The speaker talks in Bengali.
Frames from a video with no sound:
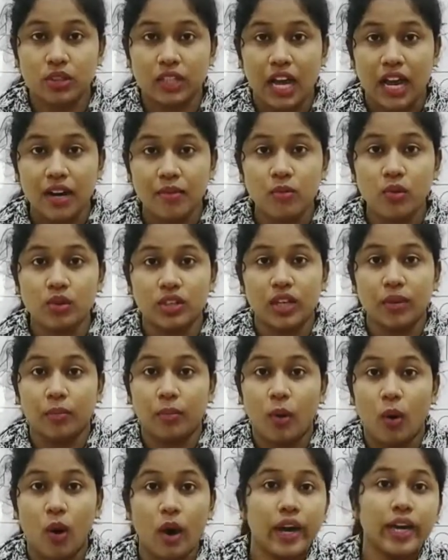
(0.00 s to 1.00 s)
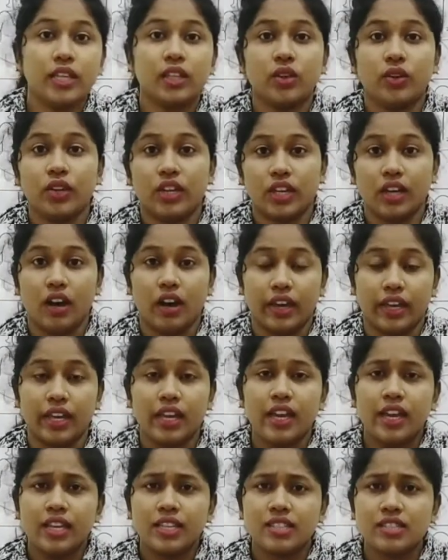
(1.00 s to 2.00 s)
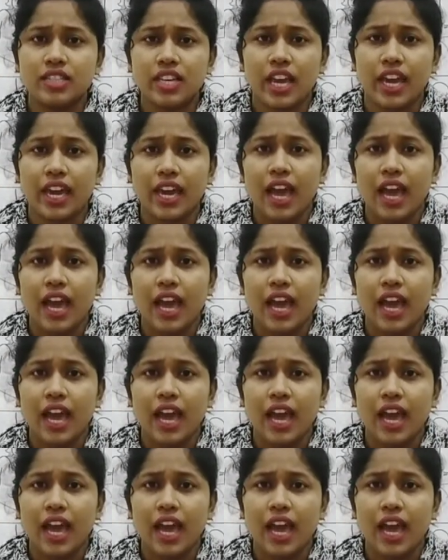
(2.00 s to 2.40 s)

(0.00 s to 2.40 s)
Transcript: তার মনে ভয় তৈরি হয় যে